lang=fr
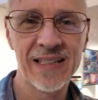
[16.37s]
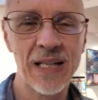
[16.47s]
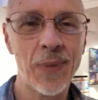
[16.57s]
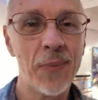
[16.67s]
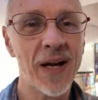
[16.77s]

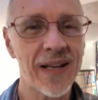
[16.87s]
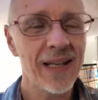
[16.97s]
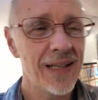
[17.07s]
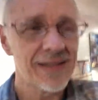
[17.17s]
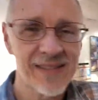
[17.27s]
à
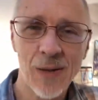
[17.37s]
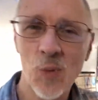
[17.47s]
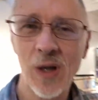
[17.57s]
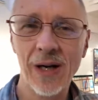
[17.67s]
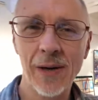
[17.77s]
Paris,
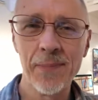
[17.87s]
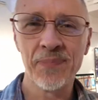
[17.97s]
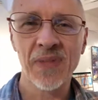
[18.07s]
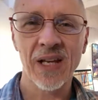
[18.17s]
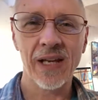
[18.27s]
Sabwell,
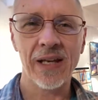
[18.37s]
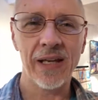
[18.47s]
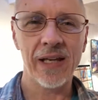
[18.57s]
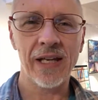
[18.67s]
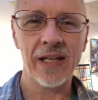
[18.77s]

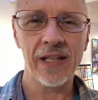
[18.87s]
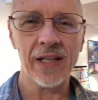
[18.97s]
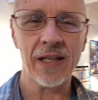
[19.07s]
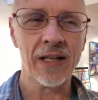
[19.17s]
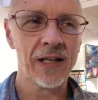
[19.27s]

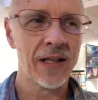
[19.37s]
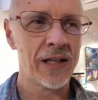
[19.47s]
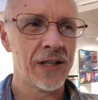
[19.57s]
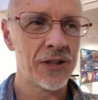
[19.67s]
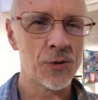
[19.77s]
et
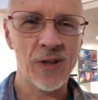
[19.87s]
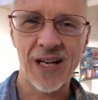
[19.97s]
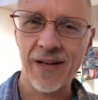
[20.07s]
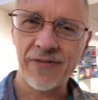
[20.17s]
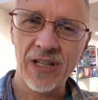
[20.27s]
je suis
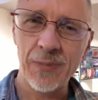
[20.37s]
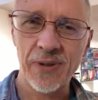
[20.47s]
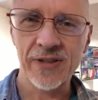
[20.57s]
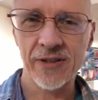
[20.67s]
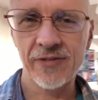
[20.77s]
ravi
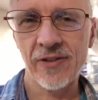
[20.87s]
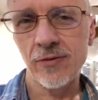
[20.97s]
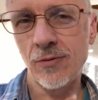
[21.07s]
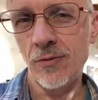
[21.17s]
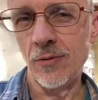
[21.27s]
parce que je vais
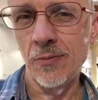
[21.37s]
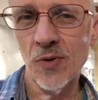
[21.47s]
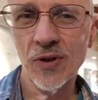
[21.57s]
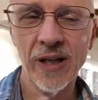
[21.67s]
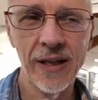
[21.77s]
vous
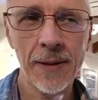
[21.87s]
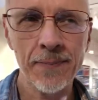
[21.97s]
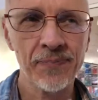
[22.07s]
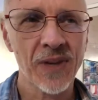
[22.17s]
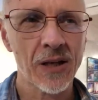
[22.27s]
montrer
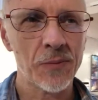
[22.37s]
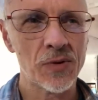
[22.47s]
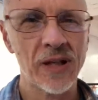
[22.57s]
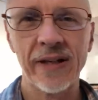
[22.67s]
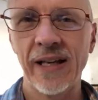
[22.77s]
mon
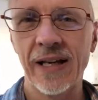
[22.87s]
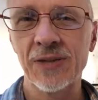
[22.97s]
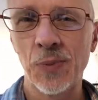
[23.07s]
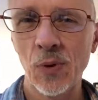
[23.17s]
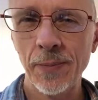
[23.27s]
dernier
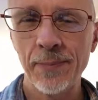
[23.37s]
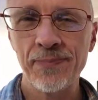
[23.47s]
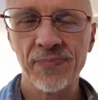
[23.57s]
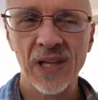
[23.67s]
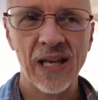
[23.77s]

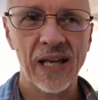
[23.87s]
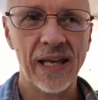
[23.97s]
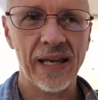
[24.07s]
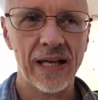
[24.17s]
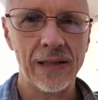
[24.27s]
expo.
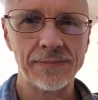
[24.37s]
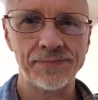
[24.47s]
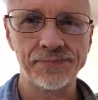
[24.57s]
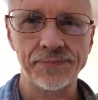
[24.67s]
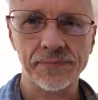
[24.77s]
Et,
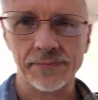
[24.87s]
euh,